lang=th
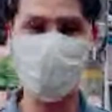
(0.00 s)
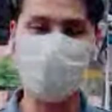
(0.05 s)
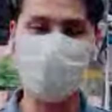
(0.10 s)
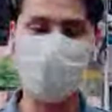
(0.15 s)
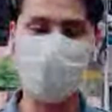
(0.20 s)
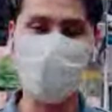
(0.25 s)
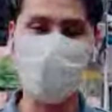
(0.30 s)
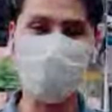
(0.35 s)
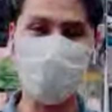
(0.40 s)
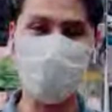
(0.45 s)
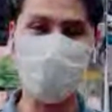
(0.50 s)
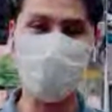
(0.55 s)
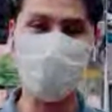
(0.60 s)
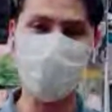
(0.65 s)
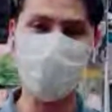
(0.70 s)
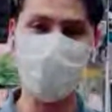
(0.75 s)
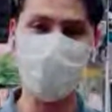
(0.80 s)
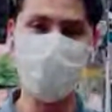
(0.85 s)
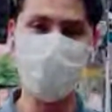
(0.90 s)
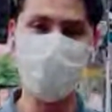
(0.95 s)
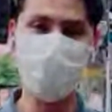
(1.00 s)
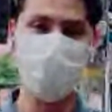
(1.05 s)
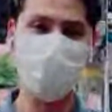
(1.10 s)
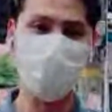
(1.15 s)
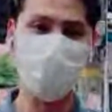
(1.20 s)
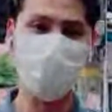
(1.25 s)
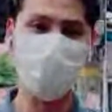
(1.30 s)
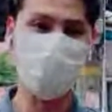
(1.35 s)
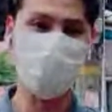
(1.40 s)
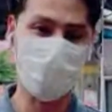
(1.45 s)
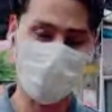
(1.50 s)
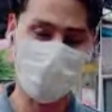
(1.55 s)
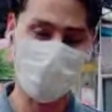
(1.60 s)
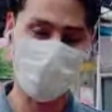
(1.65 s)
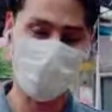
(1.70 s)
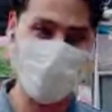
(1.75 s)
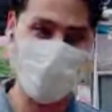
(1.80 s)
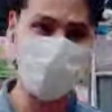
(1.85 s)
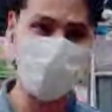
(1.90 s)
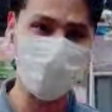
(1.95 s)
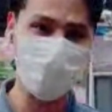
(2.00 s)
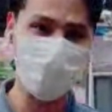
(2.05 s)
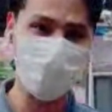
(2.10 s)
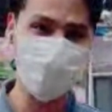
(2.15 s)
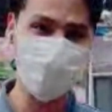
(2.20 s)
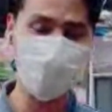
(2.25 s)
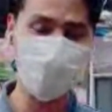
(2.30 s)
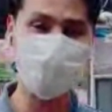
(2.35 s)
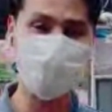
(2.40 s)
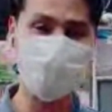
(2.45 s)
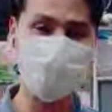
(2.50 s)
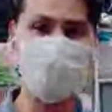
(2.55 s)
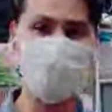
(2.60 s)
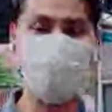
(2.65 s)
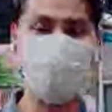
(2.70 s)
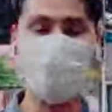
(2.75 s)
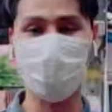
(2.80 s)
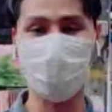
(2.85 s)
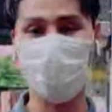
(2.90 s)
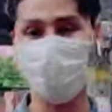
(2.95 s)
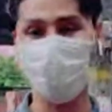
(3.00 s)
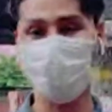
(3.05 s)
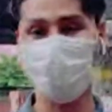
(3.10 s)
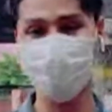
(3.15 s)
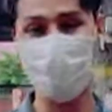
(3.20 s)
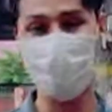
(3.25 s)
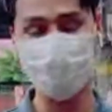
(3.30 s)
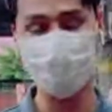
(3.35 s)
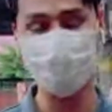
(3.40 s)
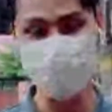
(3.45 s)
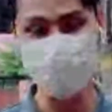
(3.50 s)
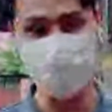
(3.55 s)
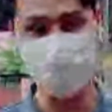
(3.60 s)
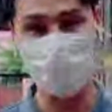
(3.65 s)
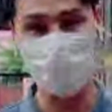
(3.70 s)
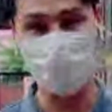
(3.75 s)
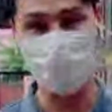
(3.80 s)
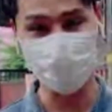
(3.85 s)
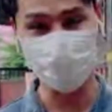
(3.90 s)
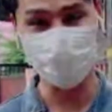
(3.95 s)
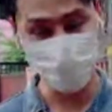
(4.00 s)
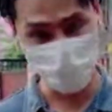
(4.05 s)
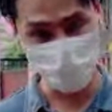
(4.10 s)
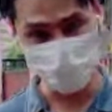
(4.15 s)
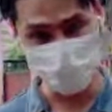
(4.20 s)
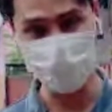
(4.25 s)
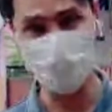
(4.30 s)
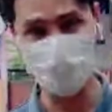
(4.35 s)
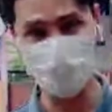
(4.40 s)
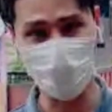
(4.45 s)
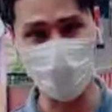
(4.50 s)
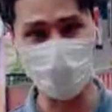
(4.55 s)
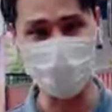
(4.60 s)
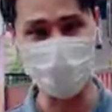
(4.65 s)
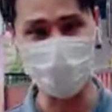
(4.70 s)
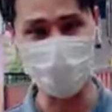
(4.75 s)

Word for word: กเขตพื้นที่ประเวศเมื่อช่วงเช้าที่ผ่านมาหลังจากที่ทีมข่าวได้ลงไปสำรวจ